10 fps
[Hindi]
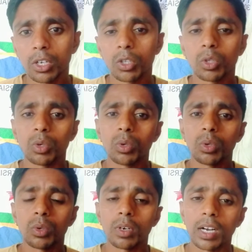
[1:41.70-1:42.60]
तो
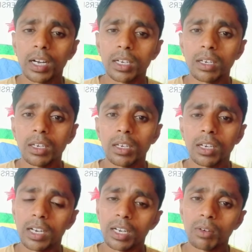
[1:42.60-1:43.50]
आगे
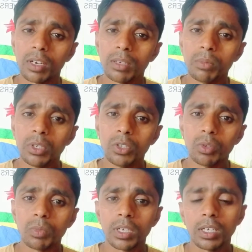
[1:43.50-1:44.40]
आने वाली वीडियो
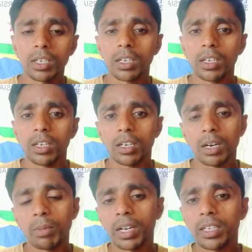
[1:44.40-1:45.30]
में
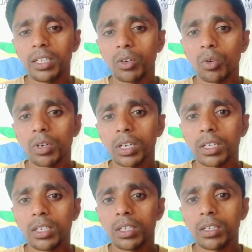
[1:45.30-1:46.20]
हमारे ये होगा
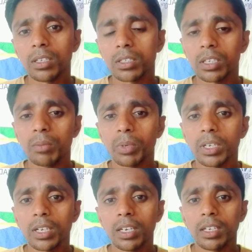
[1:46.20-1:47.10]
कि सीन पेन
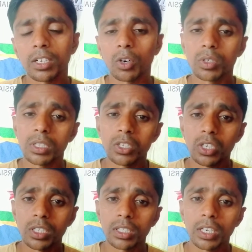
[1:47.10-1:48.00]
के लिए कौन सी
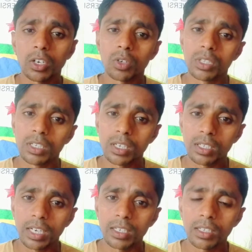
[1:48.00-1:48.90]
स्ट्रेचिंग है कौन सी
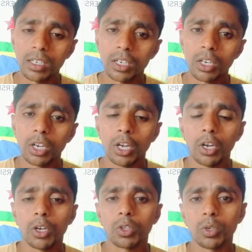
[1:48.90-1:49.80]
एक्सरसाइज है
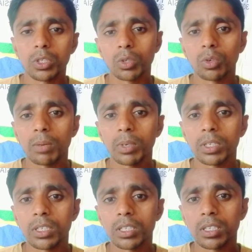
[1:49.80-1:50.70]
तो इसको आप
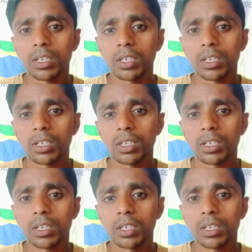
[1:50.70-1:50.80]
अच्छे से